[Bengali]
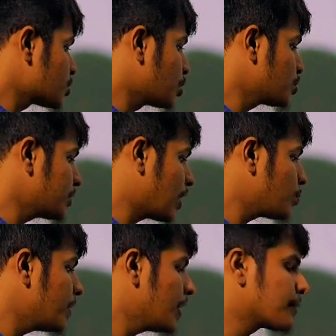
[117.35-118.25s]
ছয়শো তেরো
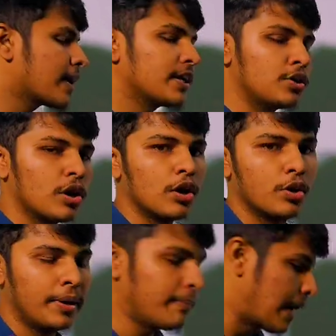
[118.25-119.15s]
বিলিয়ন মার্কিন ডলার
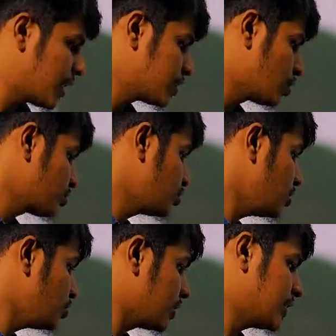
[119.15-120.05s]
হবে বাংলাদেশের
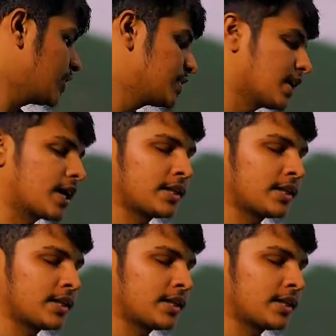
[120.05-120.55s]
অর্থনীতি দু হাজার তিরিশ